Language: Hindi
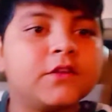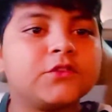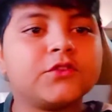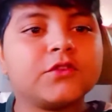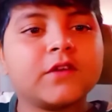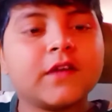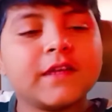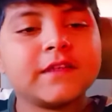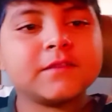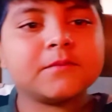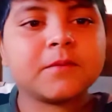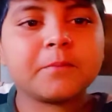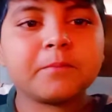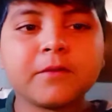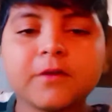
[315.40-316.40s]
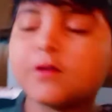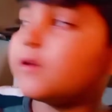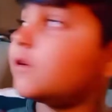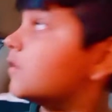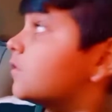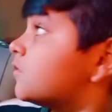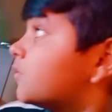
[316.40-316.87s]
तो गई मम्मी और
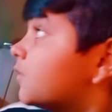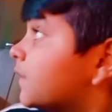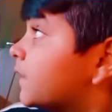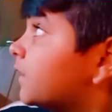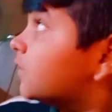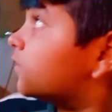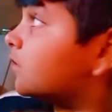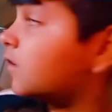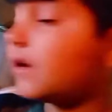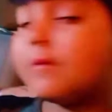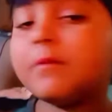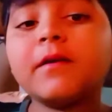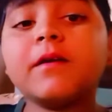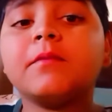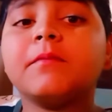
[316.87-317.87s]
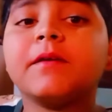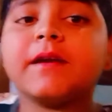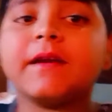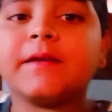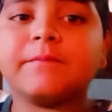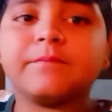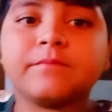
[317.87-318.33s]
स्वीटी तो यहाँ बगल में गए
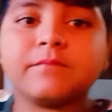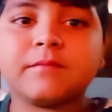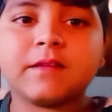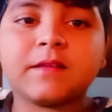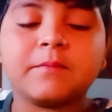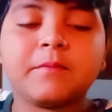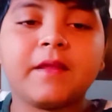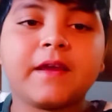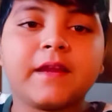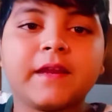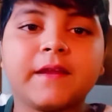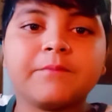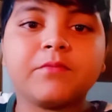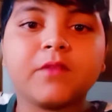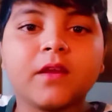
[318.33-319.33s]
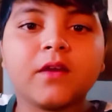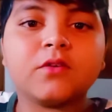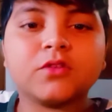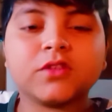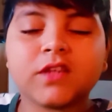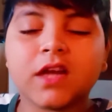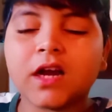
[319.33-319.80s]
मतलब देखने
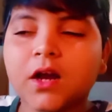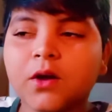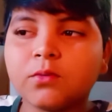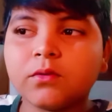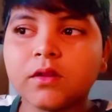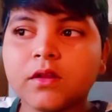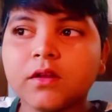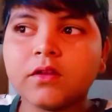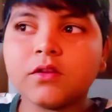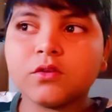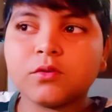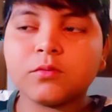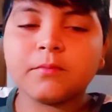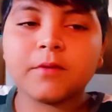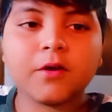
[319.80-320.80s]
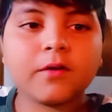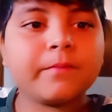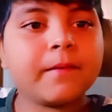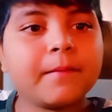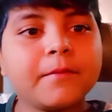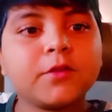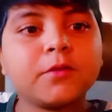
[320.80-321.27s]
उसका गाउन तो मैं और
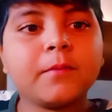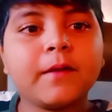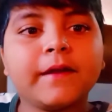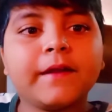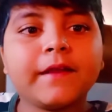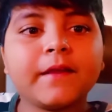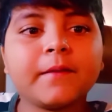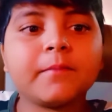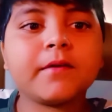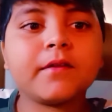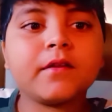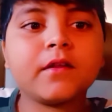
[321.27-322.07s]
पापा तो बैठे हैं यहीं पर